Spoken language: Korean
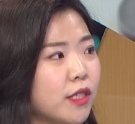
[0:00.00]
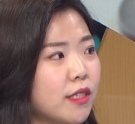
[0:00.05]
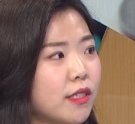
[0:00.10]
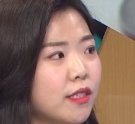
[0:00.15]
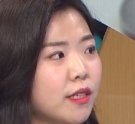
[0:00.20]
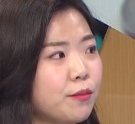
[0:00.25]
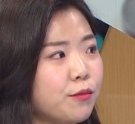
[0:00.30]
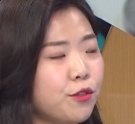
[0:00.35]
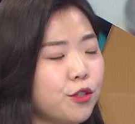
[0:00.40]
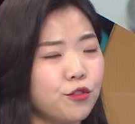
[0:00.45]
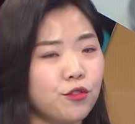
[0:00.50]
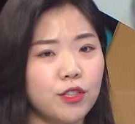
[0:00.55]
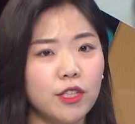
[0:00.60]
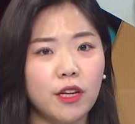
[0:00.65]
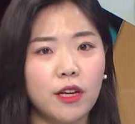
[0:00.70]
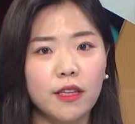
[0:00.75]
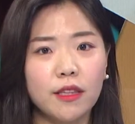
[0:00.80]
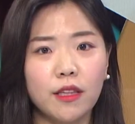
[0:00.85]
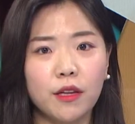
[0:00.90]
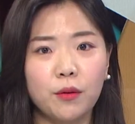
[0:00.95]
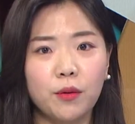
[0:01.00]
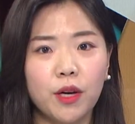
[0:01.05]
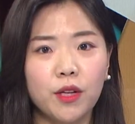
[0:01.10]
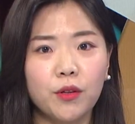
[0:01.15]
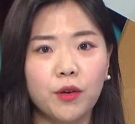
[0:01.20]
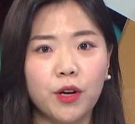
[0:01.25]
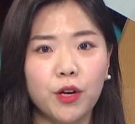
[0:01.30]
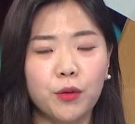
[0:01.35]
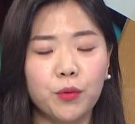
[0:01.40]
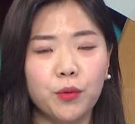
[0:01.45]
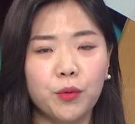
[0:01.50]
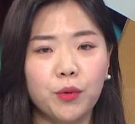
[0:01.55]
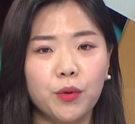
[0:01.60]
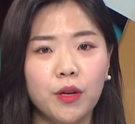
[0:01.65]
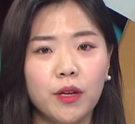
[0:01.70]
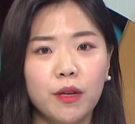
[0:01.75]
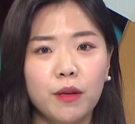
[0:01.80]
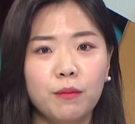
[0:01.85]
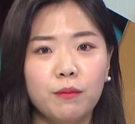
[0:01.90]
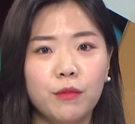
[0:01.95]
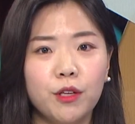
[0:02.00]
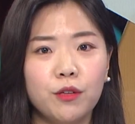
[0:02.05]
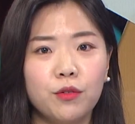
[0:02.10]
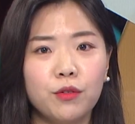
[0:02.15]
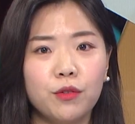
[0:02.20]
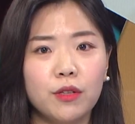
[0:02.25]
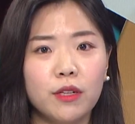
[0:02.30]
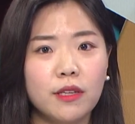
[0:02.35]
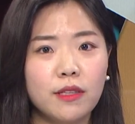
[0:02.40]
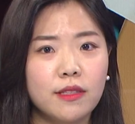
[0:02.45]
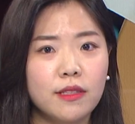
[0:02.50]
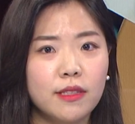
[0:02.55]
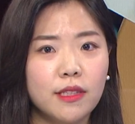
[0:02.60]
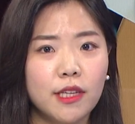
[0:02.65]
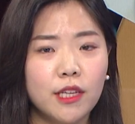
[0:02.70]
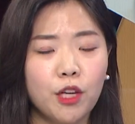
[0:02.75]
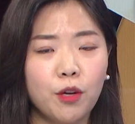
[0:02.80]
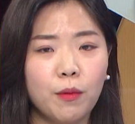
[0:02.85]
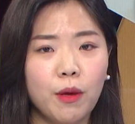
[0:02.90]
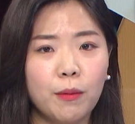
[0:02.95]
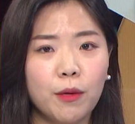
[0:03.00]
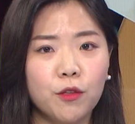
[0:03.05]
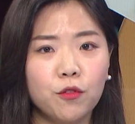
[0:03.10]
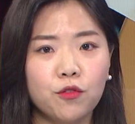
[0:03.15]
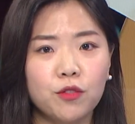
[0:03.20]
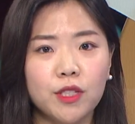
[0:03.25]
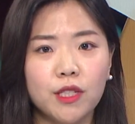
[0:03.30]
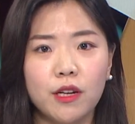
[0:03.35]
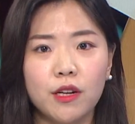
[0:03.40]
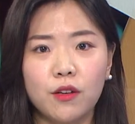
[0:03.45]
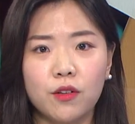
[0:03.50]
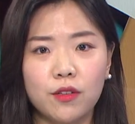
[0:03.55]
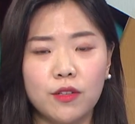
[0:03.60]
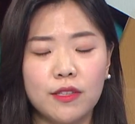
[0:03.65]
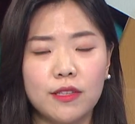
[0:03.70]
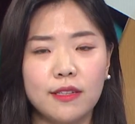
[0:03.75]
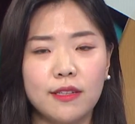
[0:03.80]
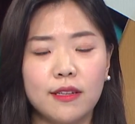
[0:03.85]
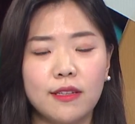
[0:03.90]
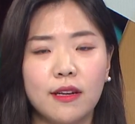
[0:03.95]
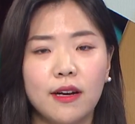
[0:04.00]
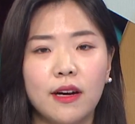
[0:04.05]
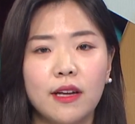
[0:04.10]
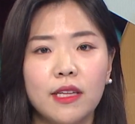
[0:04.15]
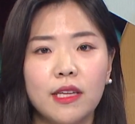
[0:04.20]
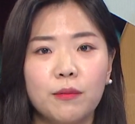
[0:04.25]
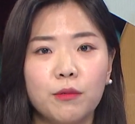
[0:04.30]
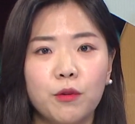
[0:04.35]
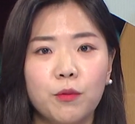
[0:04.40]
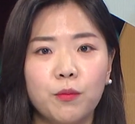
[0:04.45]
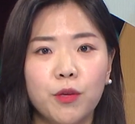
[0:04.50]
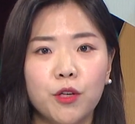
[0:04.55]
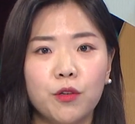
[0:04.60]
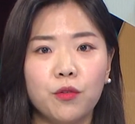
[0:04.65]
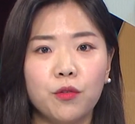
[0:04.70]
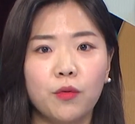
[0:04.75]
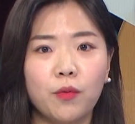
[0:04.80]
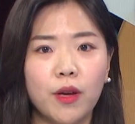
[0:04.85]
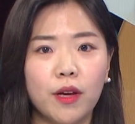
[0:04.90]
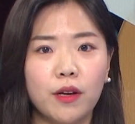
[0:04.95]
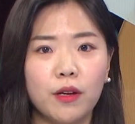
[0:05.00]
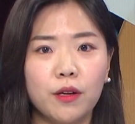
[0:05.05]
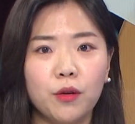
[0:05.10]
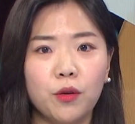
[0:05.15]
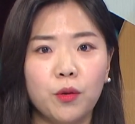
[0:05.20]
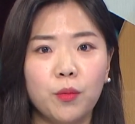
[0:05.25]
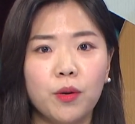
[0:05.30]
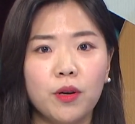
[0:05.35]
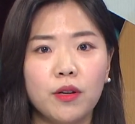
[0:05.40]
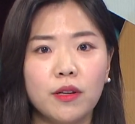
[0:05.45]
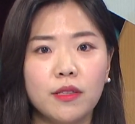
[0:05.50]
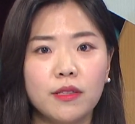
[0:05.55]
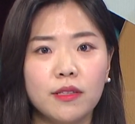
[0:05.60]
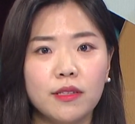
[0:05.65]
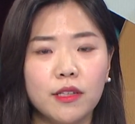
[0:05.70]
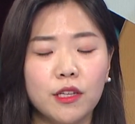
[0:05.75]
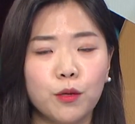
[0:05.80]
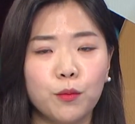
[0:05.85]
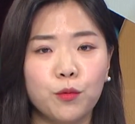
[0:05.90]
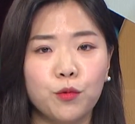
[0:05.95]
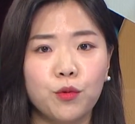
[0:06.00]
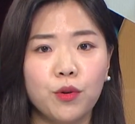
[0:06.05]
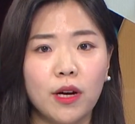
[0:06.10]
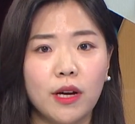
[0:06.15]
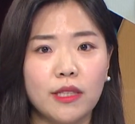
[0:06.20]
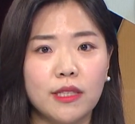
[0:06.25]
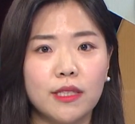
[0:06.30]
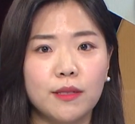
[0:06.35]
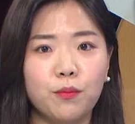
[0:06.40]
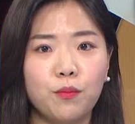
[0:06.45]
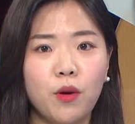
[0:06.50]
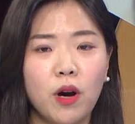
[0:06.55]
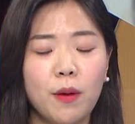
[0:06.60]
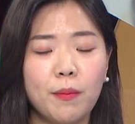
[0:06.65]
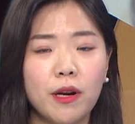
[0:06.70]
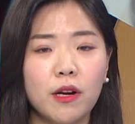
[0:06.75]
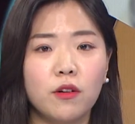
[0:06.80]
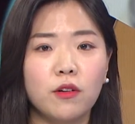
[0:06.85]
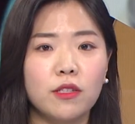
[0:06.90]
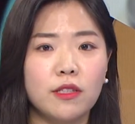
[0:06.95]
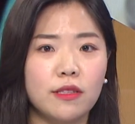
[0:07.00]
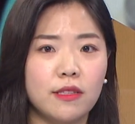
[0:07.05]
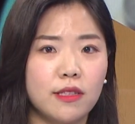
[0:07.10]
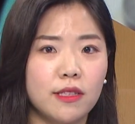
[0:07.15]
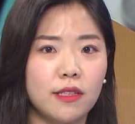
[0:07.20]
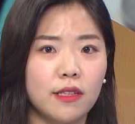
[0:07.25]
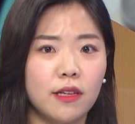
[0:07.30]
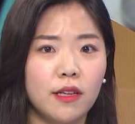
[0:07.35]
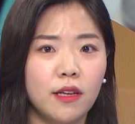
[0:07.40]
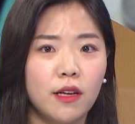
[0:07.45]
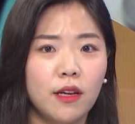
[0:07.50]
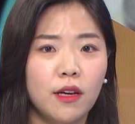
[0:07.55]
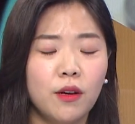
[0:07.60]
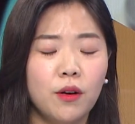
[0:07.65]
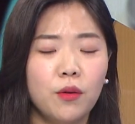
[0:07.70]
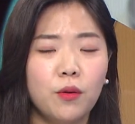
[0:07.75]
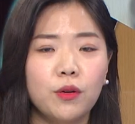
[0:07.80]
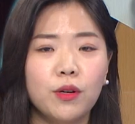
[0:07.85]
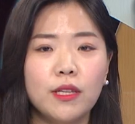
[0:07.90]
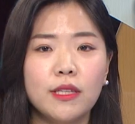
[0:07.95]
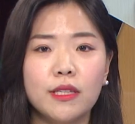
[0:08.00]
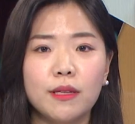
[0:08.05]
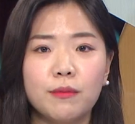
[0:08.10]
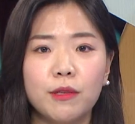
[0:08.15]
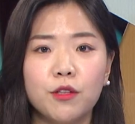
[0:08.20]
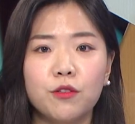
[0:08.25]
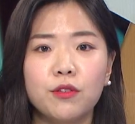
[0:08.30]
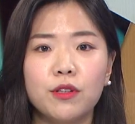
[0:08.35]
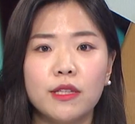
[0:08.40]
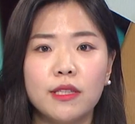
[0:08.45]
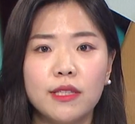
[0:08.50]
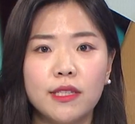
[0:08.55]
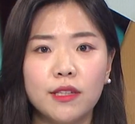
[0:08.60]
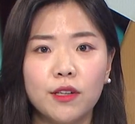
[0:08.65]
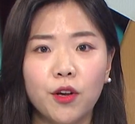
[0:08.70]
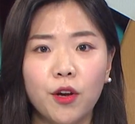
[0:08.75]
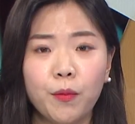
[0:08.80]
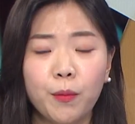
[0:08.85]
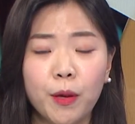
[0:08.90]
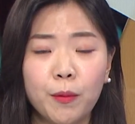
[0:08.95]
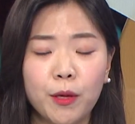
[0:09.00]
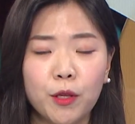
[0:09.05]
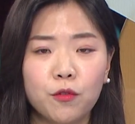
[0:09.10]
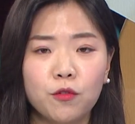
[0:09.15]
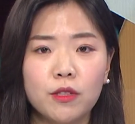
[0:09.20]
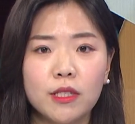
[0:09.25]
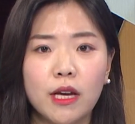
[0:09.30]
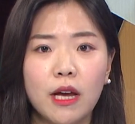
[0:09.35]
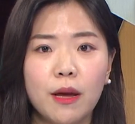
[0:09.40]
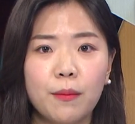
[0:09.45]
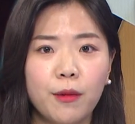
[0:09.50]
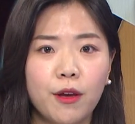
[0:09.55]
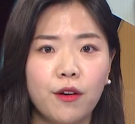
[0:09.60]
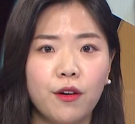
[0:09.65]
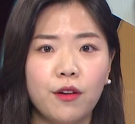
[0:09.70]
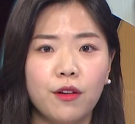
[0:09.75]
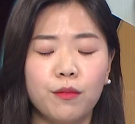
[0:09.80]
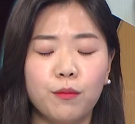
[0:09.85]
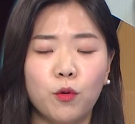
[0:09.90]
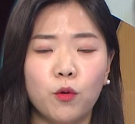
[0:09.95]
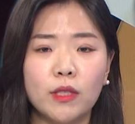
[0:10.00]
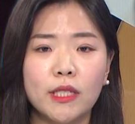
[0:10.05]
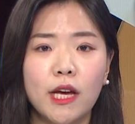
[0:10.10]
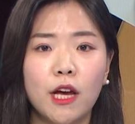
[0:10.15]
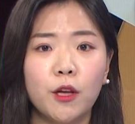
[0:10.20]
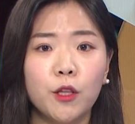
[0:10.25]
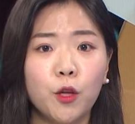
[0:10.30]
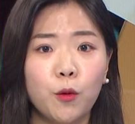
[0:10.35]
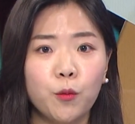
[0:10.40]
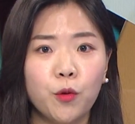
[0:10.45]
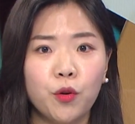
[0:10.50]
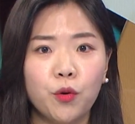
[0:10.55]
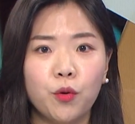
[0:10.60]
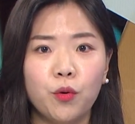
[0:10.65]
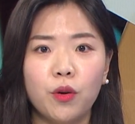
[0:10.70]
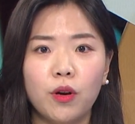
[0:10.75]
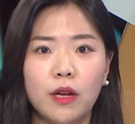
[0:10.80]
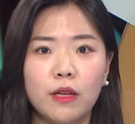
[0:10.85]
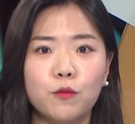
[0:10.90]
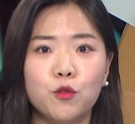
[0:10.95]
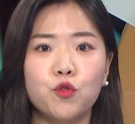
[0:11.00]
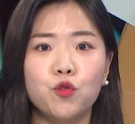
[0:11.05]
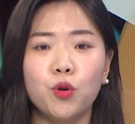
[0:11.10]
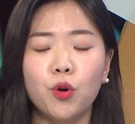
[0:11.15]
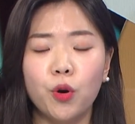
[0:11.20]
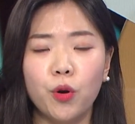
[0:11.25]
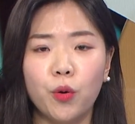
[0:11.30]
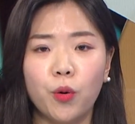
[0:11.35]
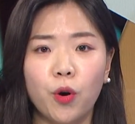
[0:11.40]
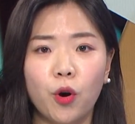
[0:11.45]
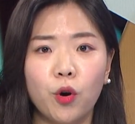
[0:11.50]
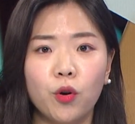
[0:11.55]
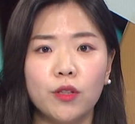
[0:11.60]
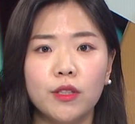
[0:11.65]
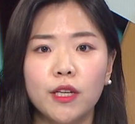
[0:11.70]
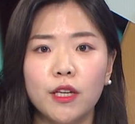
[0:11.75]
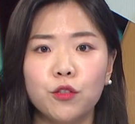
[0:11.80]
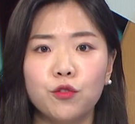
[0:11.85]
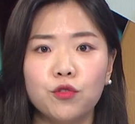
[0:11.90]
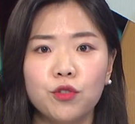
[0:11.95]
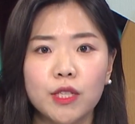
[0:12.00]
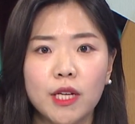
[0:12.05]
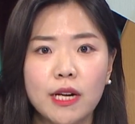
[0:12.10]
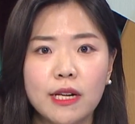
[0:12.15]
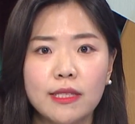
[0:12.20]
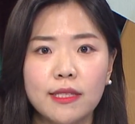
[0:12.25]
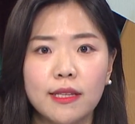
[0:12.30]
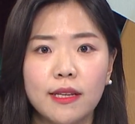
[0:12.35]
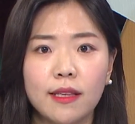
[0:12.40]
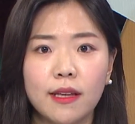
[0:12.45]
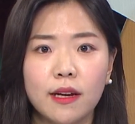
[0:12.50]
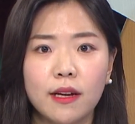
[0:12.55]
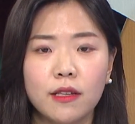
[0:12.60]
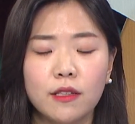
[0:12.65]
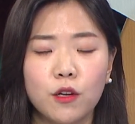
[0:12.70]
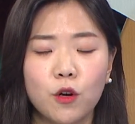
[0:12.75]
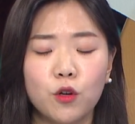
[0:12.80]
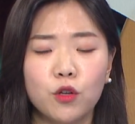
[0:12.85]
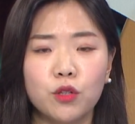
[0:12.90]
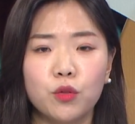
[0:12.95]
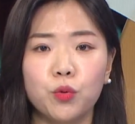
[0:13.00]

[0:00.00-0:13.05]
ETF에 투자한다고 하더라도 미국 리츠 기업에만 투자할 건지 아니면 미국 외 글로벌 리츠 기업도 같이 포함할 것인지 혹은 이제 미국 리츠 기업에만 투자하면 뭐 산업용 아니 주거용 어디에 투자할지에 따라서 그